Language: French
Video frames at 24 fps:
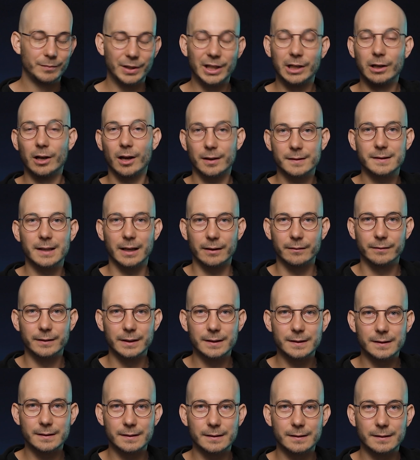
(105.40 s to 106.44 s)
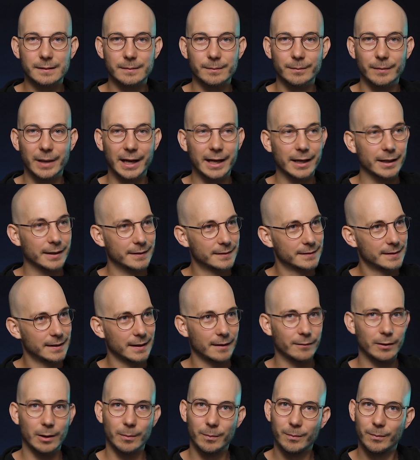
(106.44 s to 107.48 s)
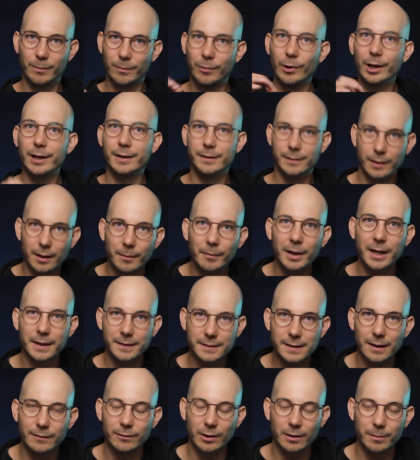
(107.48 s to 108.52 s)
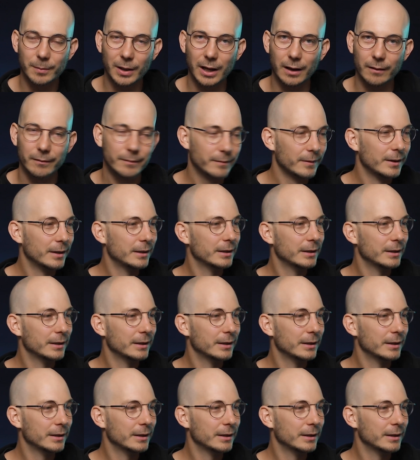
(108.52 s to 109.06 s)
puis que leur service, ben ça va pas être demain que ça va reprendre.